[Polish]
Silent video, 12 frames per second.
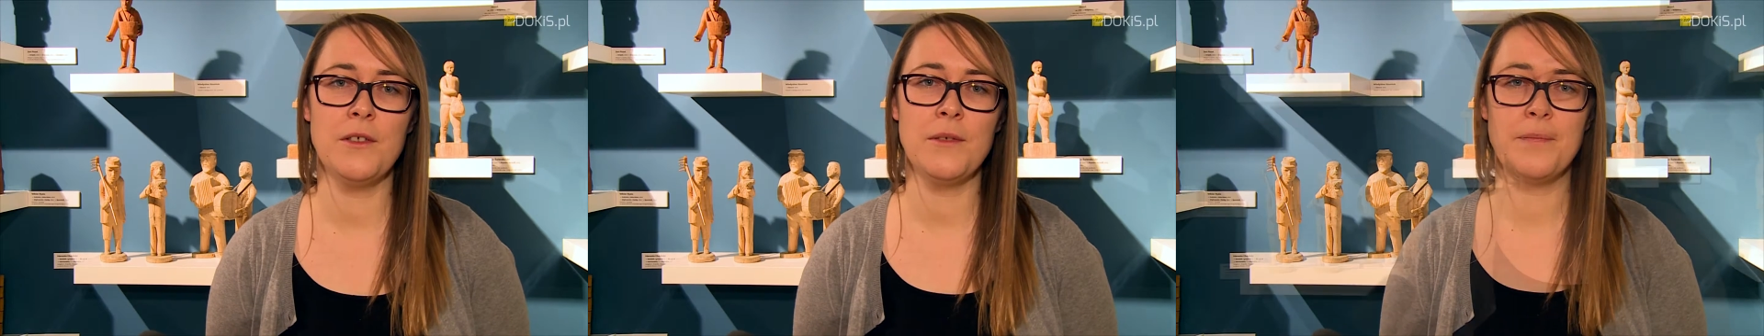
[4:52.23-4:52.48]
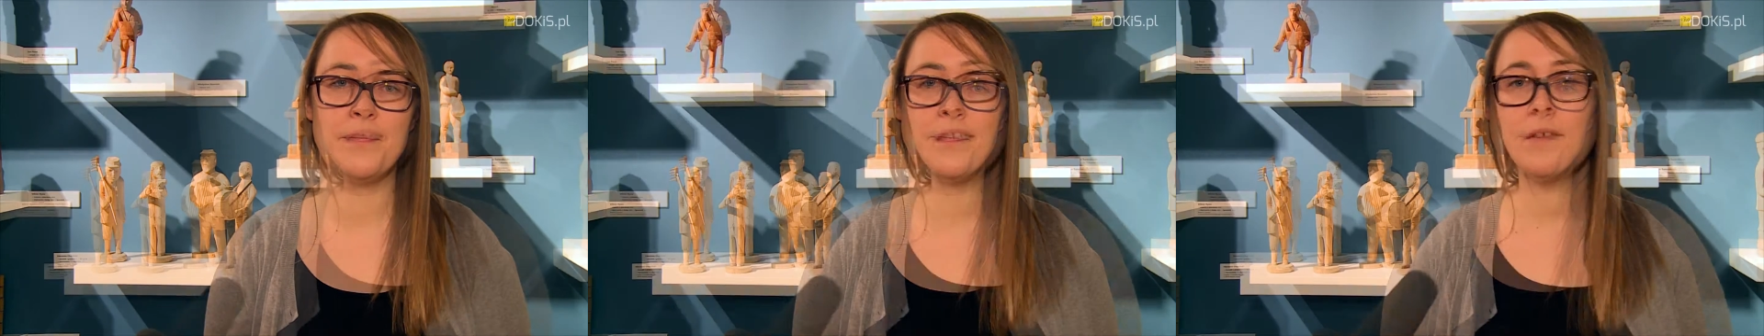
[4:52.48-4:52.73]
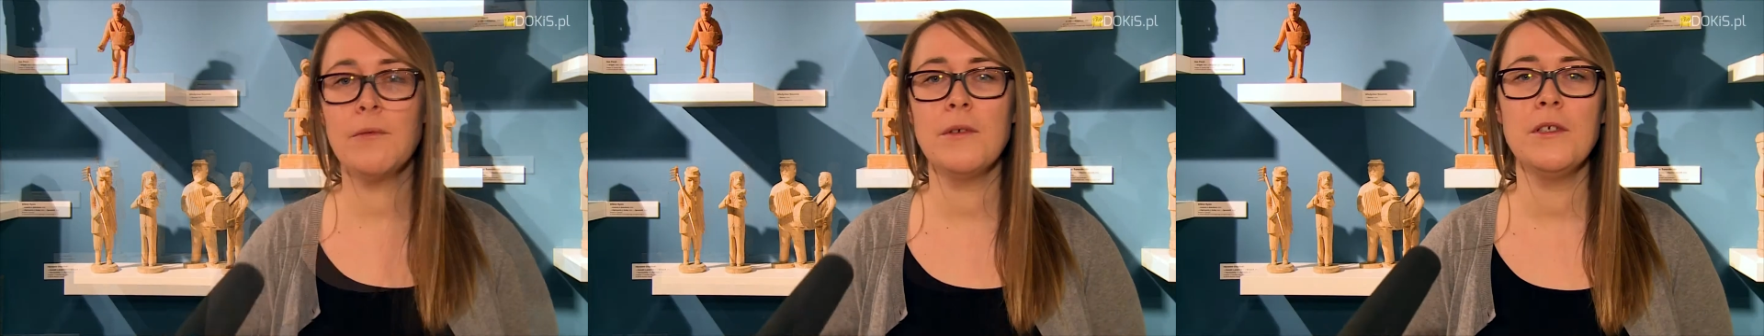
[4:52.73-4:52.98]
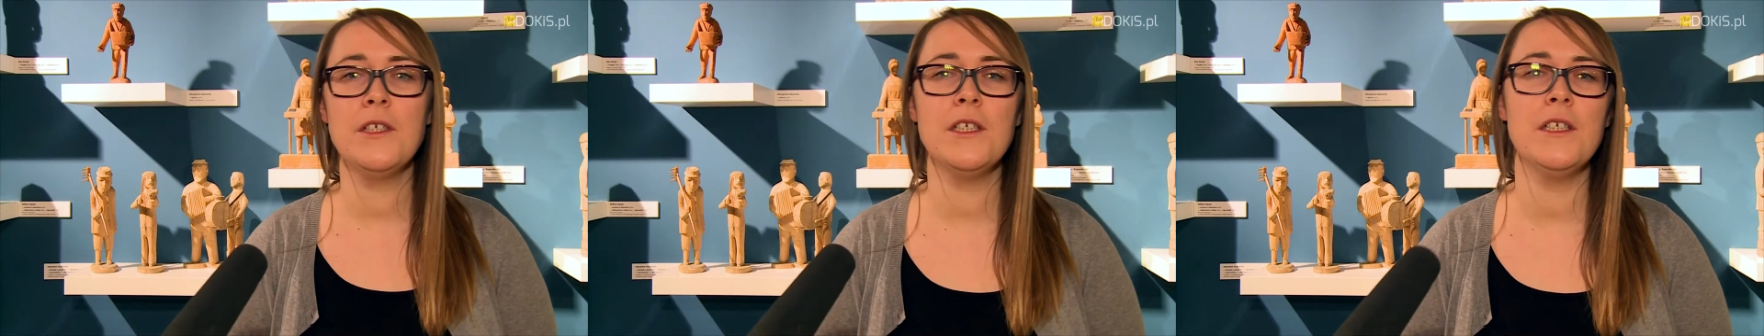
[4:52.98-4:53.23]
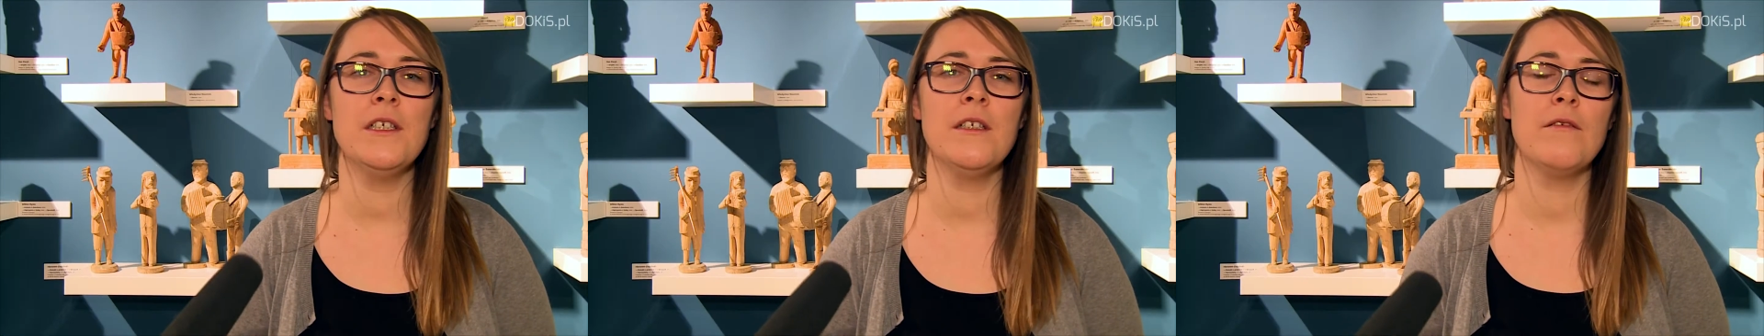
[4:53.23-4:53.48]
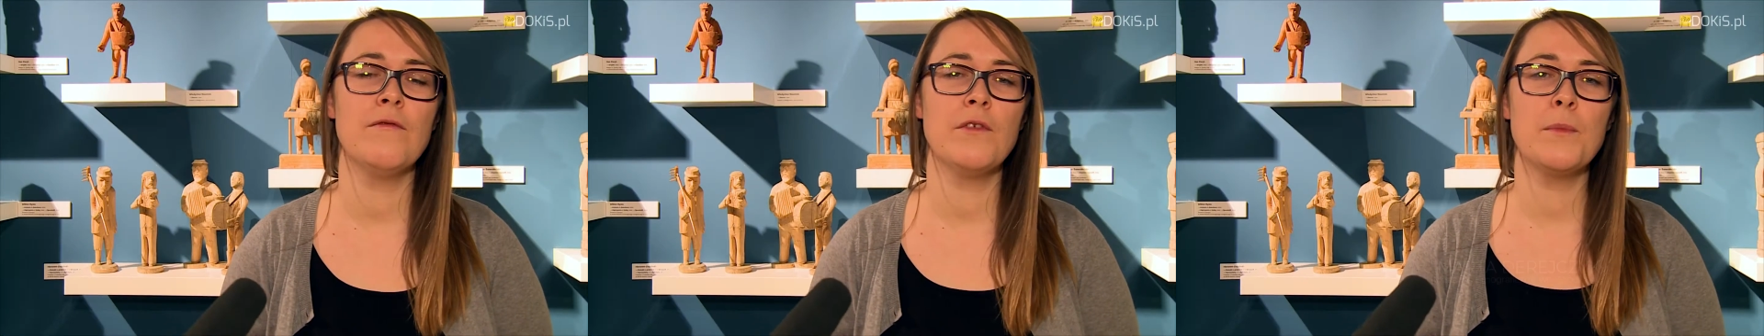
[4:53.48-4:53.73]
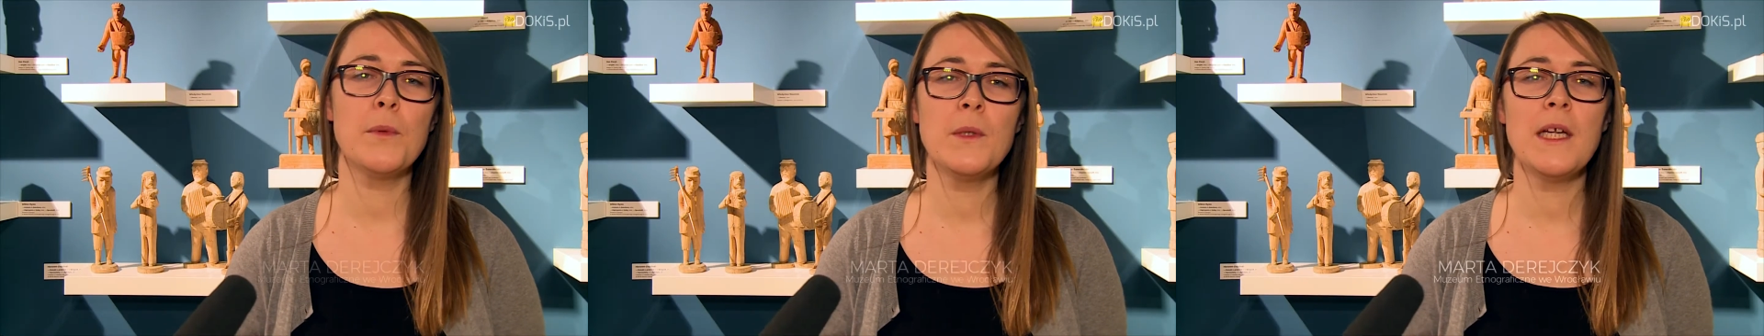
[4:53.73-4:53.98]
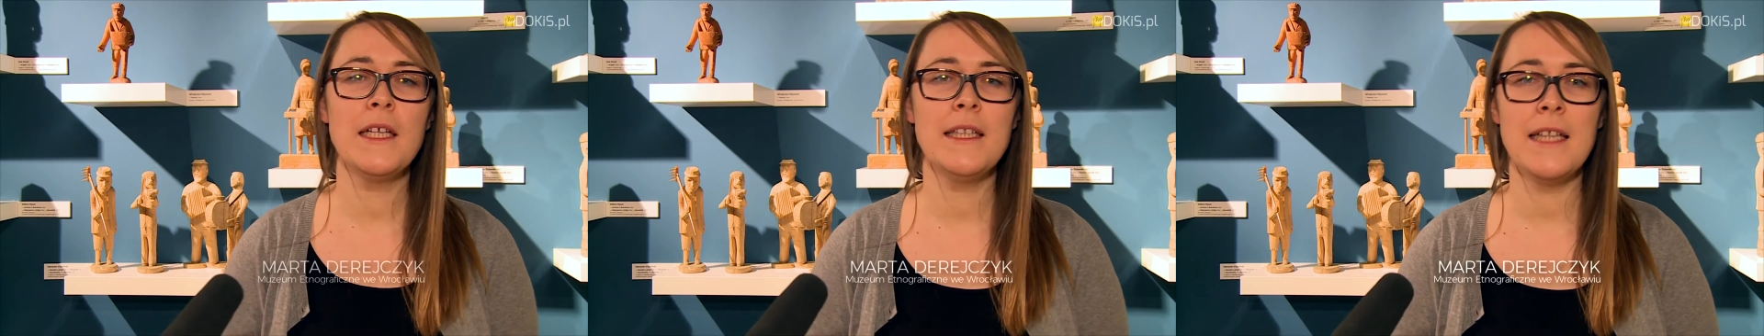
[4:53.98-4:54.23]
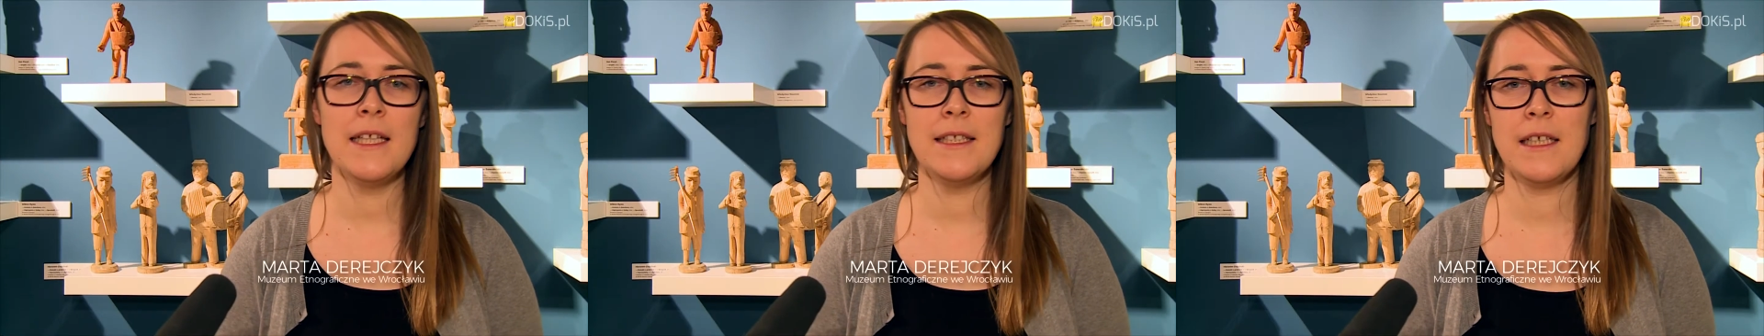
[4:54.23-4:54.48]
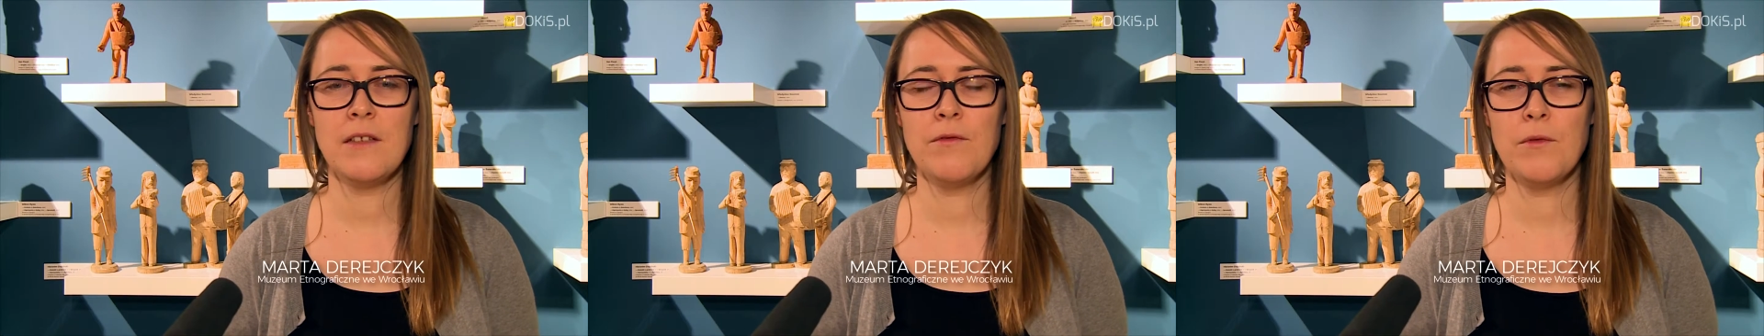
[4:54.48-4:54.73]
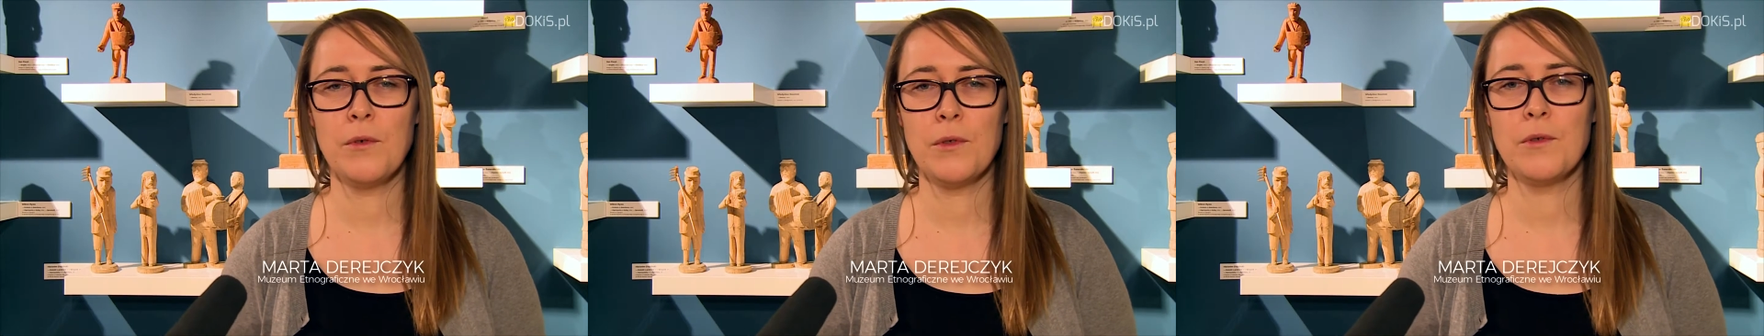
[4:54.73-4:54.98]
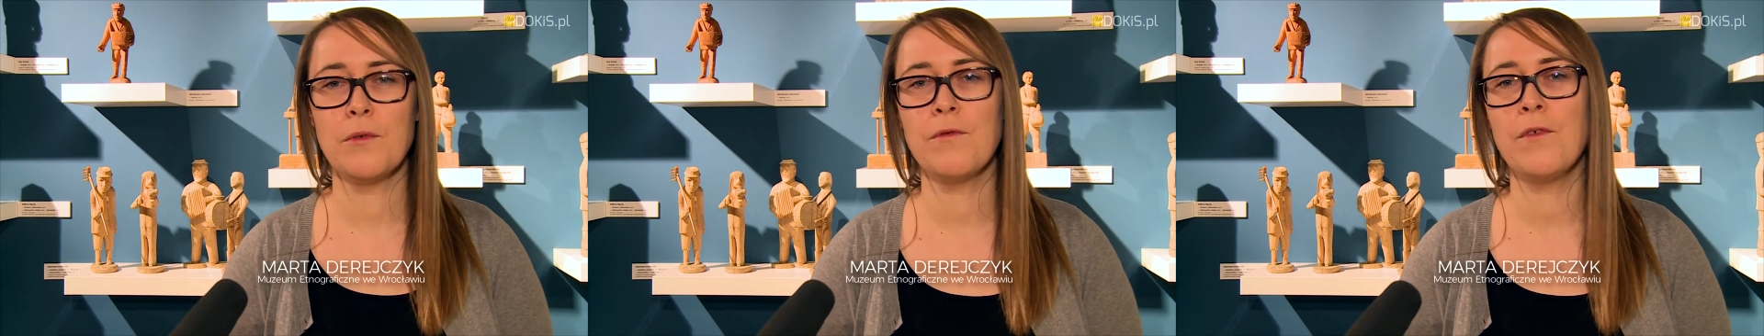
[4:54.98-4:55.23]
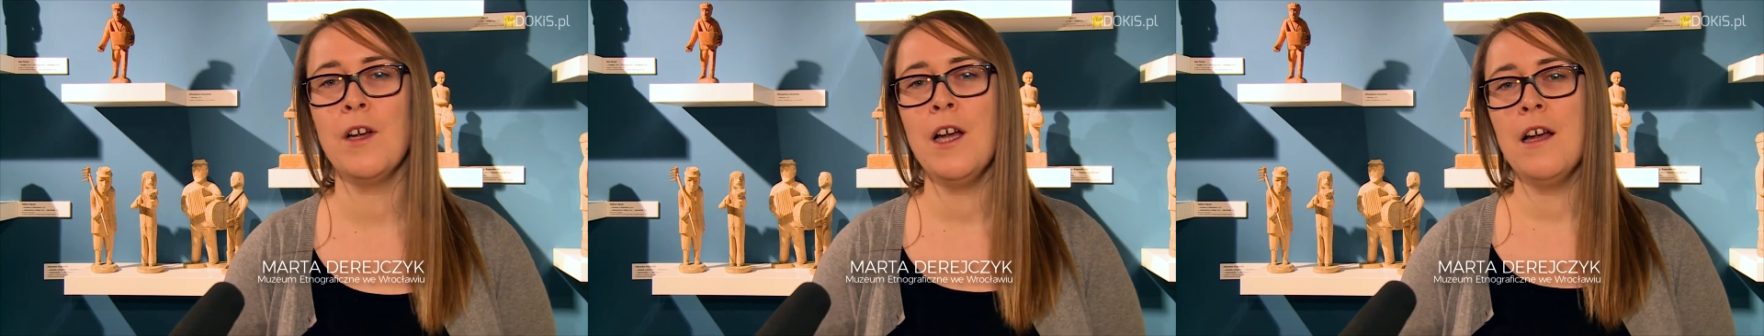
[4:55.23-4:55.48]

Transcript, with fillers: Pracy te łączy wspólna intencja twórców.